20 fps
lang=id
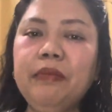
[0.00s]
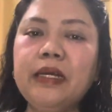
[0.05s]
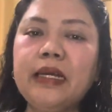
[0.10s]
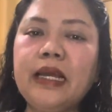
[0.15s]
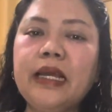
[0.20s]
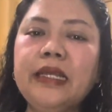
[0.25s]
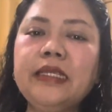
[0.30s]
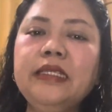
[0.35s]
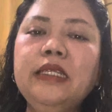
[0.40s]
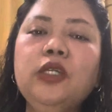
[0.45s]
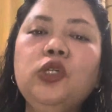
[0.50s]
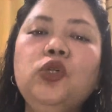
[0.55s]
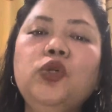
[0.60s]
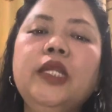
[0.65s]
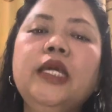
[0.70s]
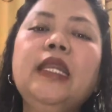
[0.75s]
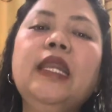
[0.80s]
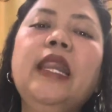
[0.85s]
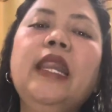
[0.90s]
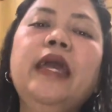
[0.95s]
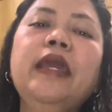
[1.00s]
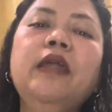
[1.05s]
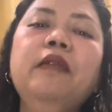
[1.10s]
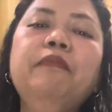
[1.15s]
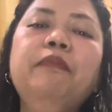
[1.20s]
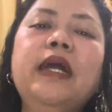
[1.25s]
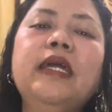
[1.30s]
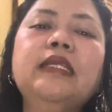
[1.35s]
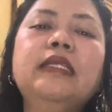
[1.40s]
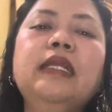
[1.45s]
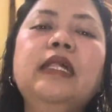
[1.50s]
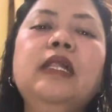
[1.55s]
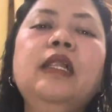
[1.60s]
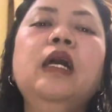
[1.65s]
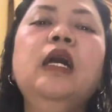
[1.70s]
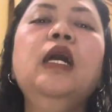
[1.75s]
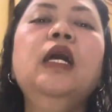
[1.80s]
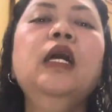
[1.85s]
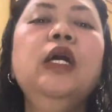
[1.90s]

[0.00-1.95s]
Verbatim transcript: Bekasi Kurir Lion Parcel